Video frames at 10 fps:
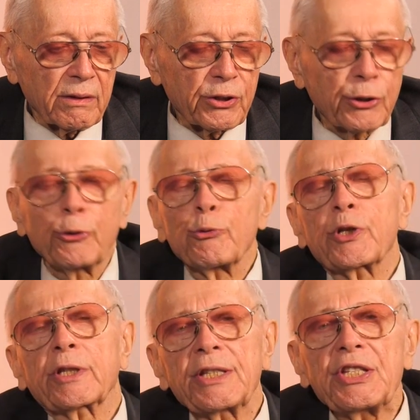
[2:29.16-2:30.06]

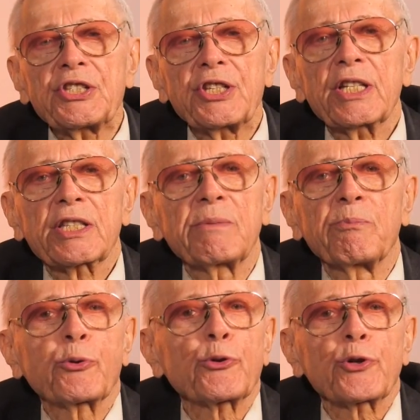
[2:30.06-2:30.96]
служат
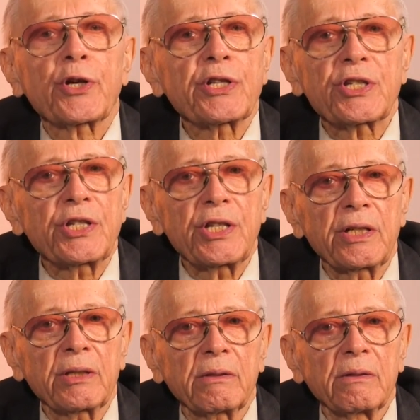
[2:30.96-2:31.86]
интересам
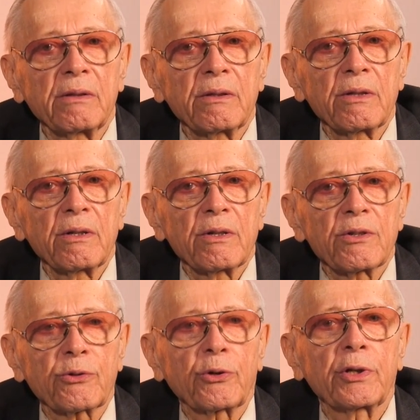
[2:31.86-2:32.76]
буржуазии,
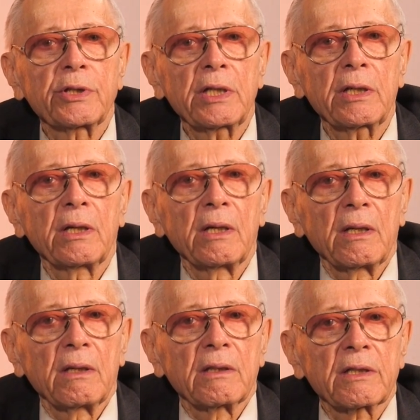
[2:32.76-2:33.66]
что они
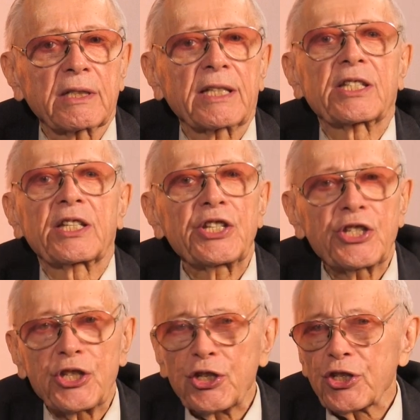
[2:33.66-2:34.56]

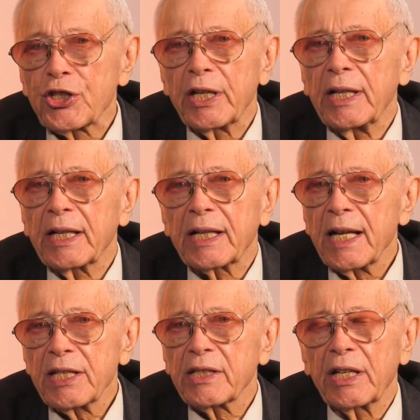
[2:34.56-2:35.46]
социалистической
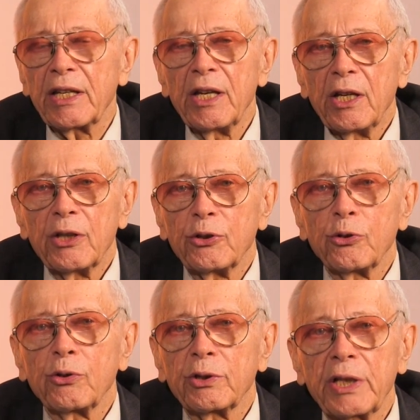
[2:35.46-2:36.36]
окраской –
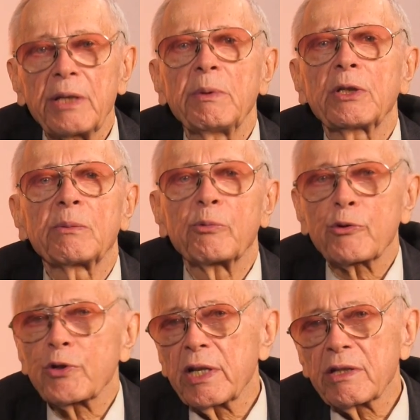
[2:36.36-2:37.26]
но наймиты
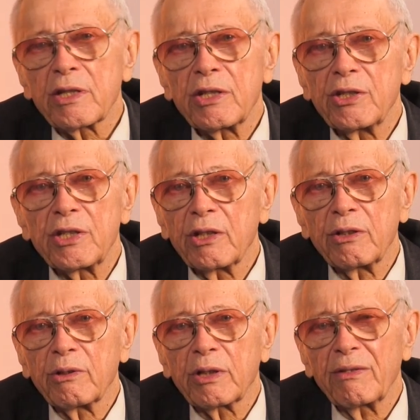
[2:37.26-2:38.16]
буржуазные
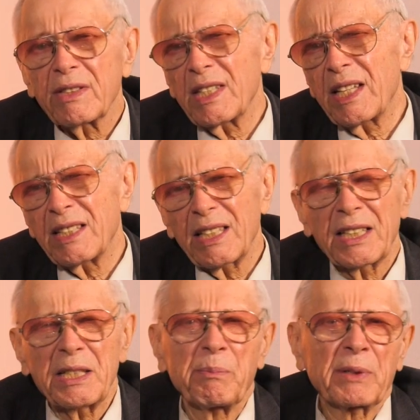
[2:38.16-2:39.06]
идеологии. Вы знаете,
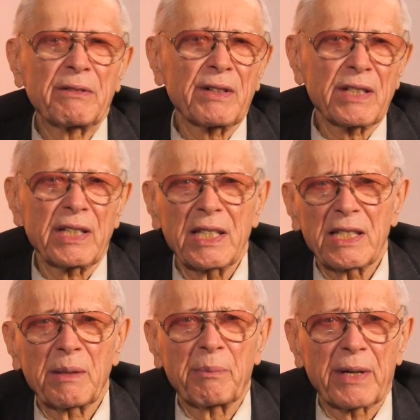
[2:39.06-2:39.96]
это не
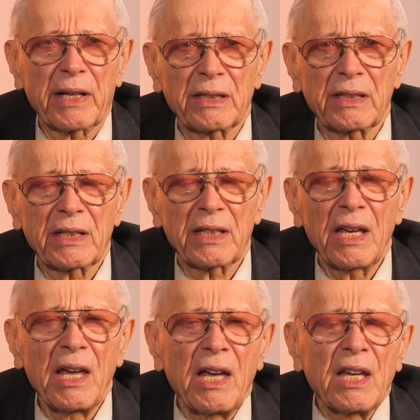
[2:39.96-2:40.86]
подтверждается практикой.
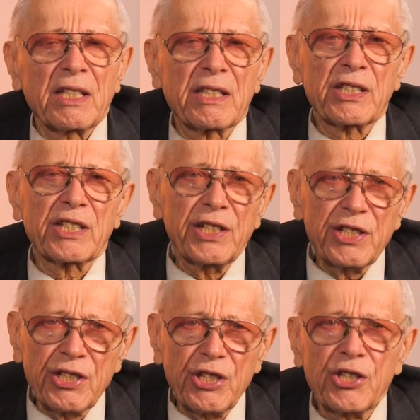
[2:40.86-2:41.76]

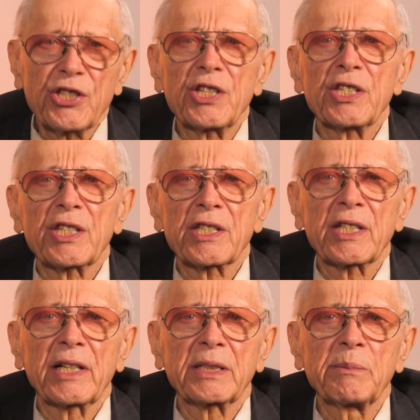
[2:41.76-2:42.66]
Социалистические и
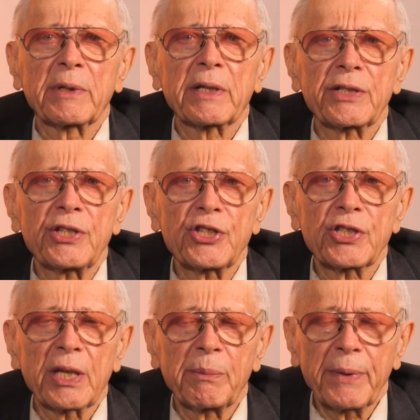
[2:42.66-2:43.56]

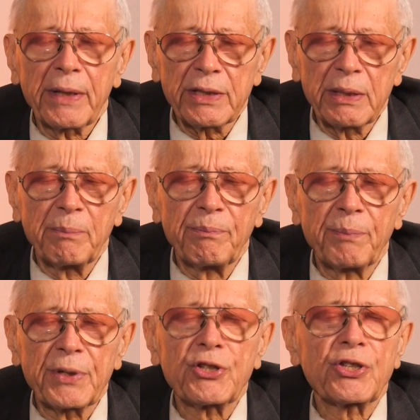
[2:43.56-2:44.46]
социал-демократические партии
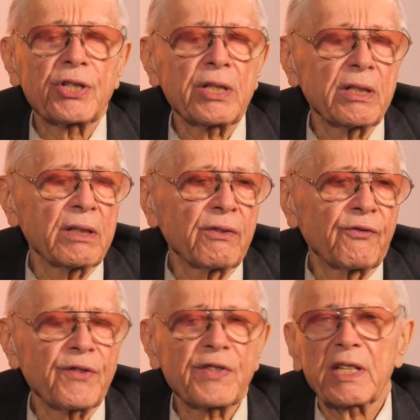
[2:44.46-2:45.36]
почти
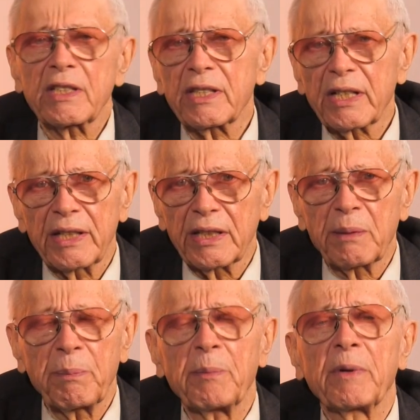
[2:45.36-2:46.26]
во всех
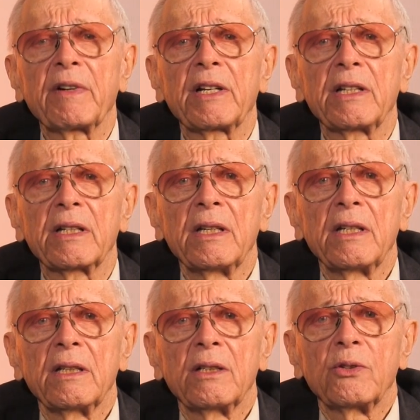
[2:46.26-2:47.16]
странах побывали
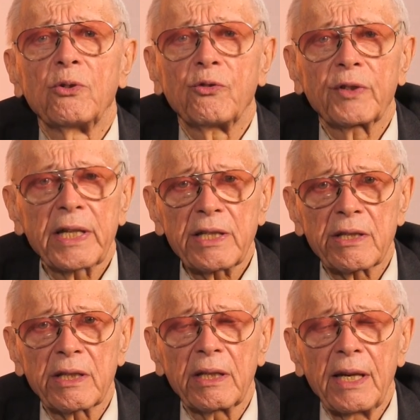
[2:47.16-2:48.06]
у
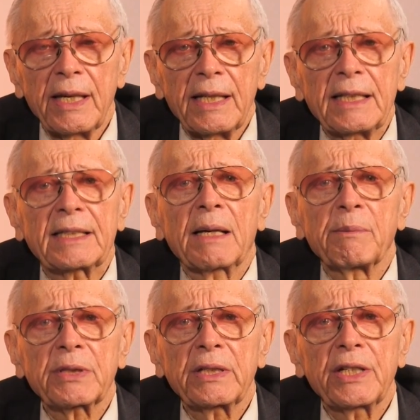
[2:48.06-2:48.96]
власти, и
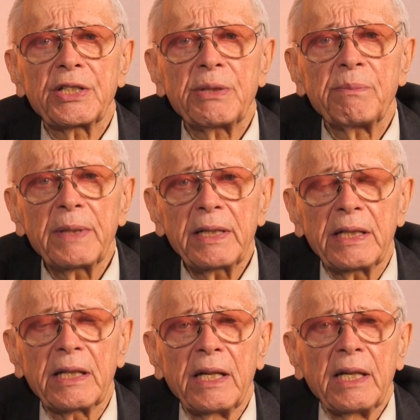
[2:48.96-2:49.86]
там, где они
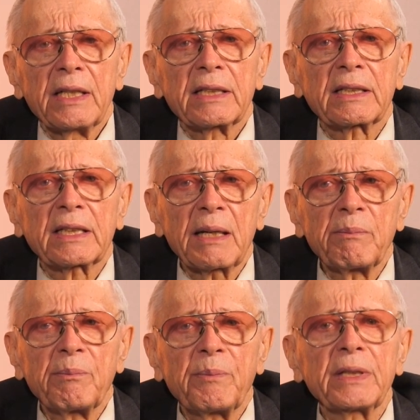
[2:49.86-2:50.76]
были,
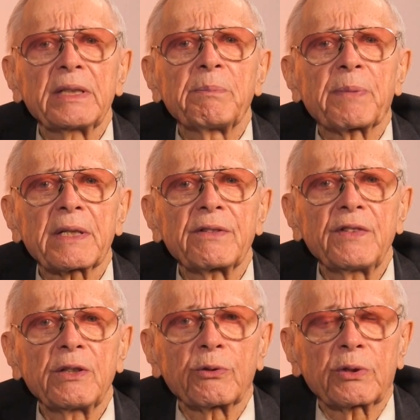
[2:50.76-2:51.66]
там были
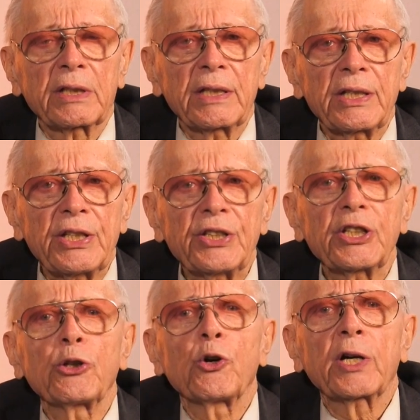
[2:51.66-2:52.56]
продвинуты и
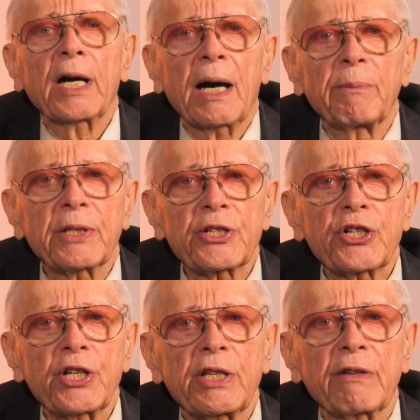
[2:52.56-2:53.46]

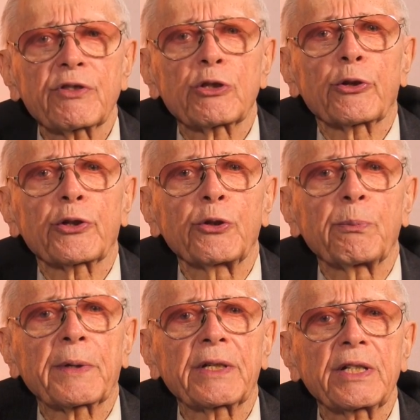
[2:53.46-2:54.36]
налогообложение в сторону
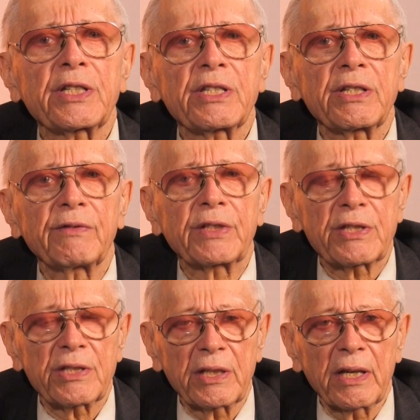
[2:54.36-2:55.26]

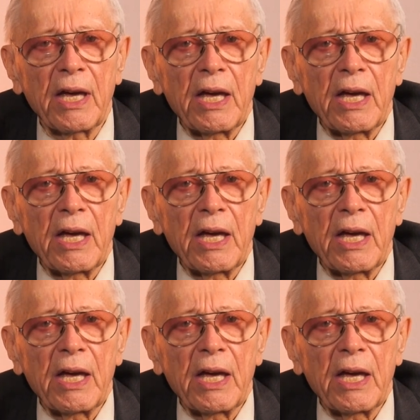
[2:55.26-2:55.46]
прогрессивности,